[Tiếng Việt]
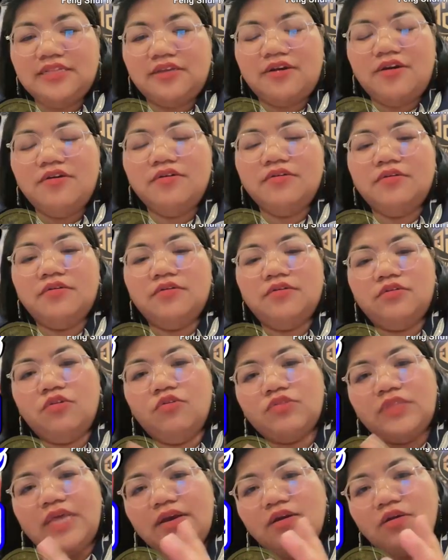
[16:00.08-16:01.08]
chai thằng on
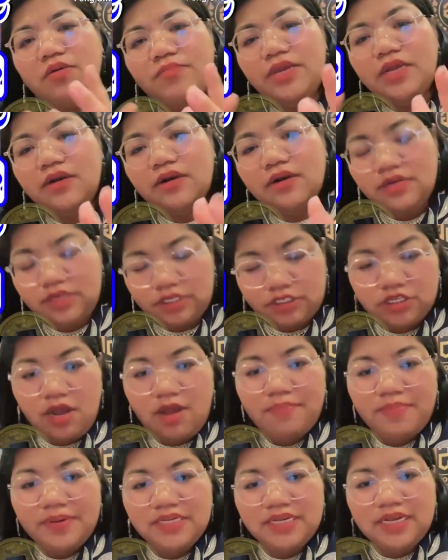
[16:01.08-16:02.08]
lúc ta có miên rư cả
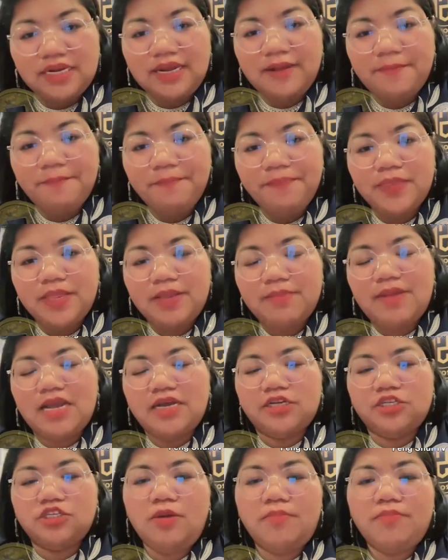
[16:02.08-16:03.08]
chọc ấy này
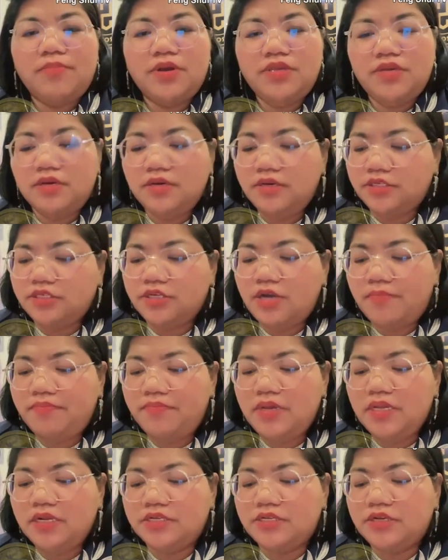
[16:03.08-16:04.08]
bà cả chọc bao nhiêu cả
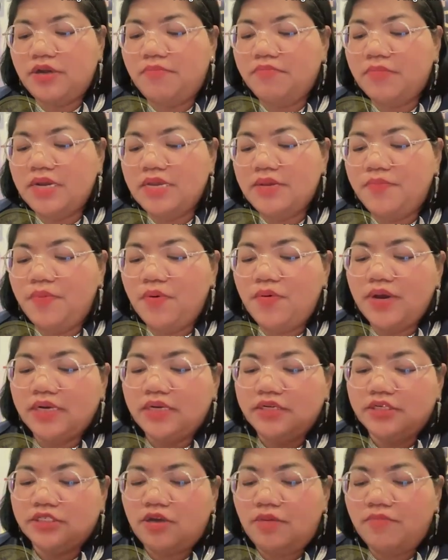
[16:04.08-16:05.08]
chọc miên cả chọc bay
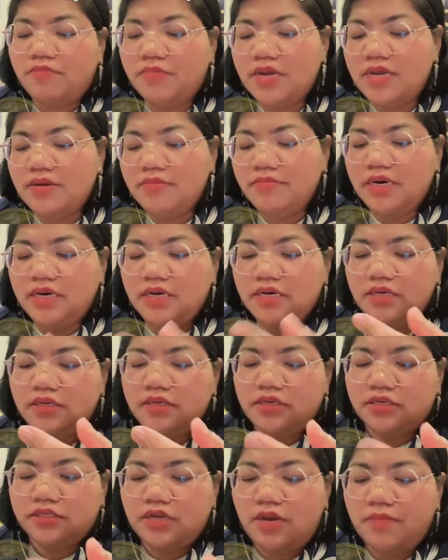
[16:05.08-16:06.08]
pon cả chọc bay
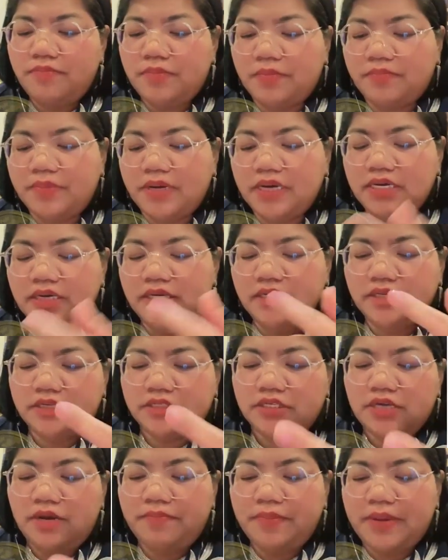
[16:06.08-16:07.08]
mơn cả chọc mà mơn
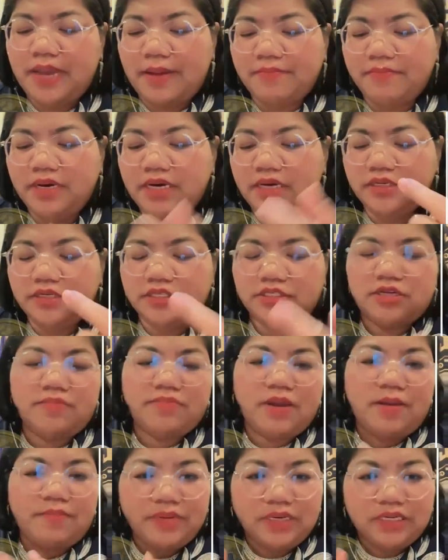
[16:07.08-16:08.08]
cả chọc hẻm mơn cả
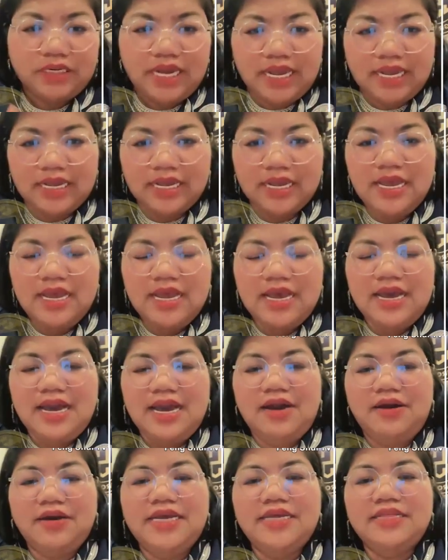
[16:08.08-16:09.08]
chọc đọc mơn này
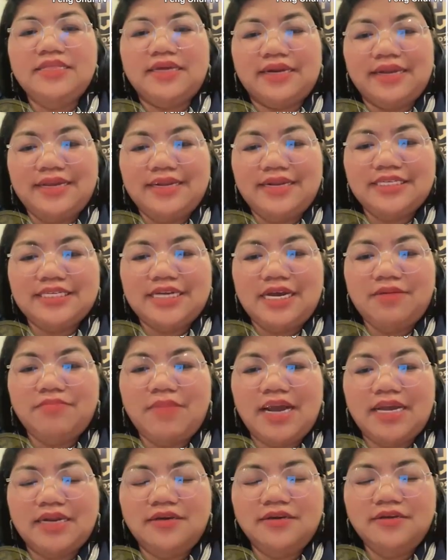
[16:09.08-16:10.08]
hai internet để chai
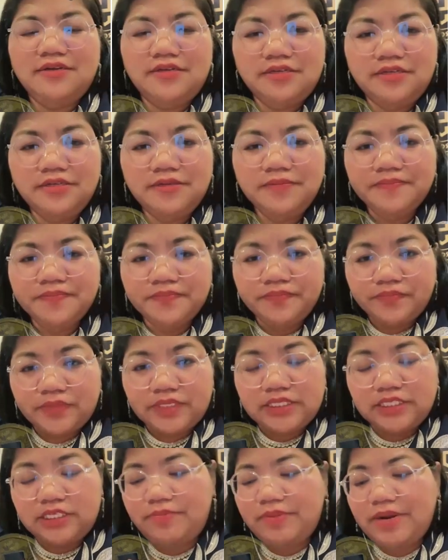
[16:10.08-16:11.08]
ba nó cứ
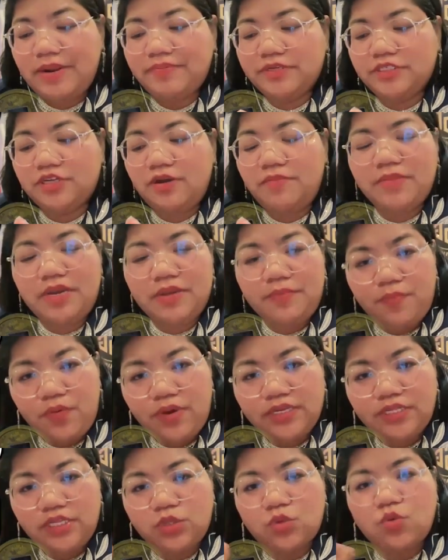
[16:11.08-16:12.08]
sầm rạp cả chọc bay
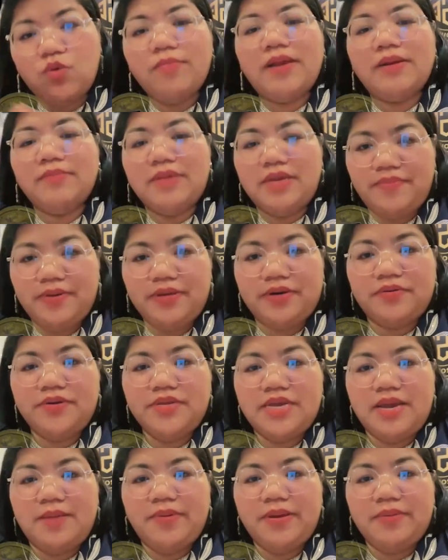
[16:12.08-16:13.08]
pon từ tua màn bay về
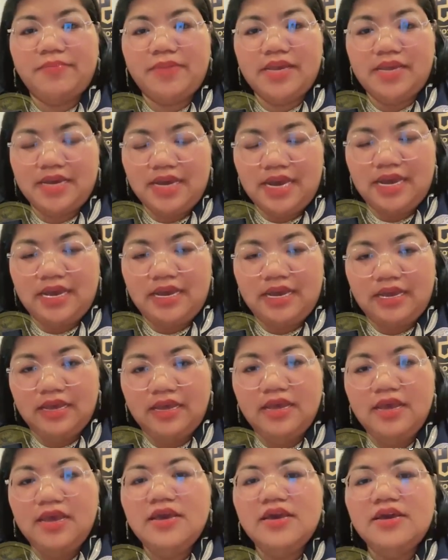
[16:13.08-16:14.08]
rồi dạ về bay khải
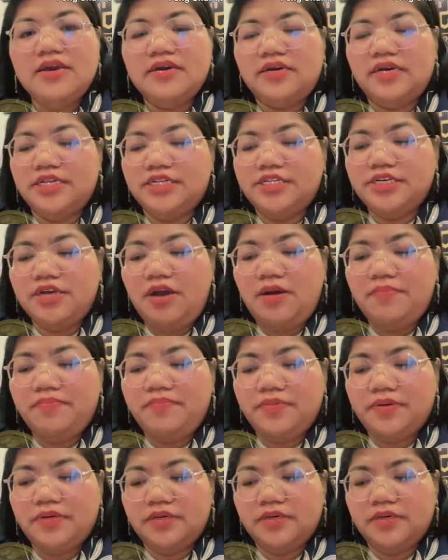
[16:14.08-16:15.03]
cảnh chọc